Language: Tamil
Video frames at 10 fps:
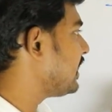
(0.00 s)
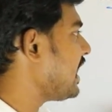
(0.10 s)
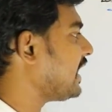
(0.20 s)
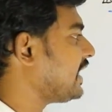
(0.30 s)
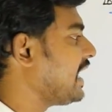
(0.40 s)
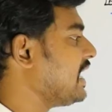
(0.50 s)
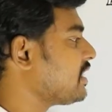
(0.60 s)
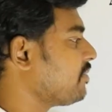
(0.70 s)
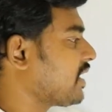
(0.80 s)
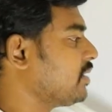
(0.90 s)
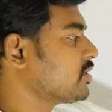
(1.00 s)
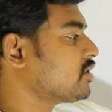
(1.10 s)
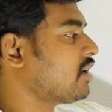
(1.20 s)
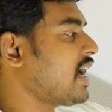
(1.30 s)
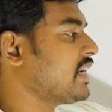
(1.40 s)
டேரெக்டாக எல்சிஎம்
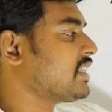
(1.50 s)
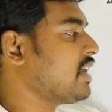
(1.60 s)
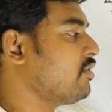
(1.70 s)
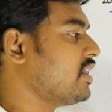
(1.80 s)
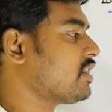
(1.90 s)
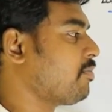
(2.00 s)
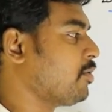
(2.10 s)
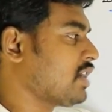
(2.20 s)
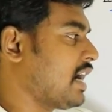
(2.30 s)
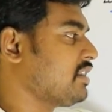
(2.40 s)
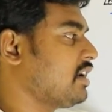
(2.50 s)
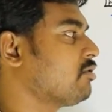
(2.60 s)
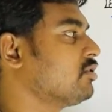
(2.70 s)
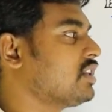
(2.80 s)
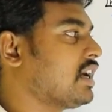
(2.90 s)
கண்டுபிடிச்சி தொள்ளாயிரத்தி அறுபது சப்போஸ்
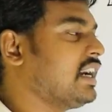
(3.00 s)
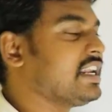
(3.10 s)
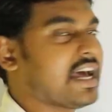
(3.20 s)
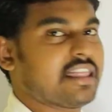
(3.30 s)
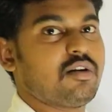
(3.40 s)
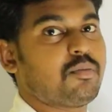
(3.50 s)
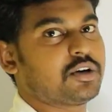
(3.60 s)
ஆன்சரில் கொடுத்துருந்தாங்கன்னா நீங்கள் அதவே